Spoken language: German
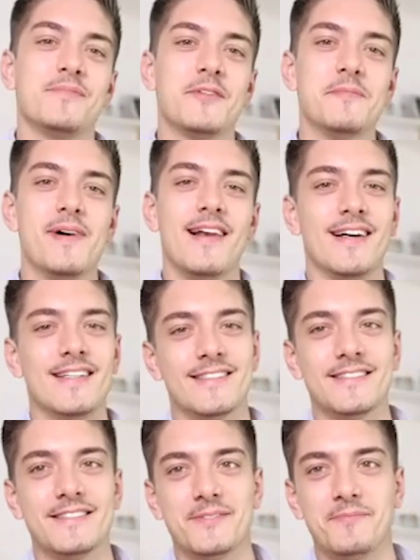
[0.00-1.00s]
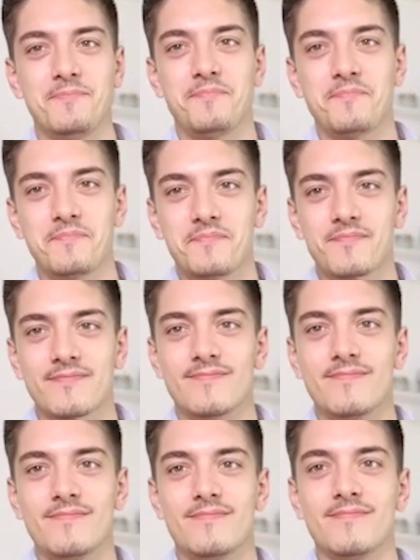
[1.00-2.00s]
Okay, machen wir nicht. Also,
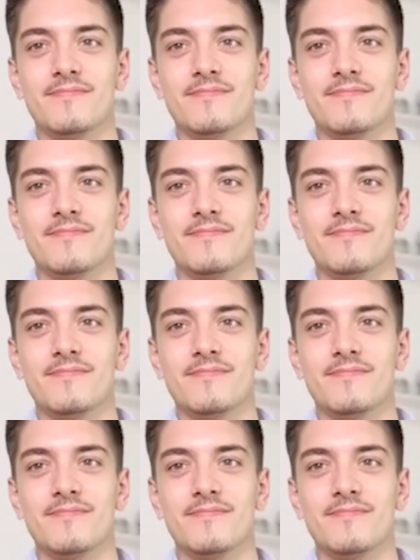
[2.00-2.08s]
gut.